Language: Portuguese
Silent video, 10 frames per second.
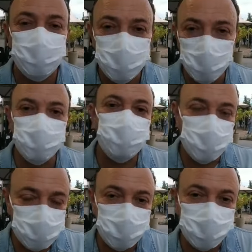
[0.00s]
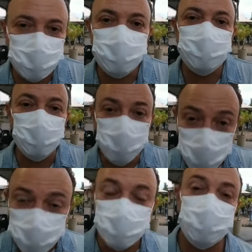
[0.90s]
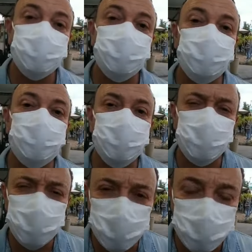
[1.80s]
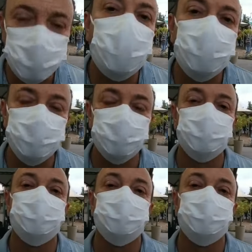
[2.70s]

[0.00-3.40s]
Todos que estão aqui estão muito bem assistidos, cuidados,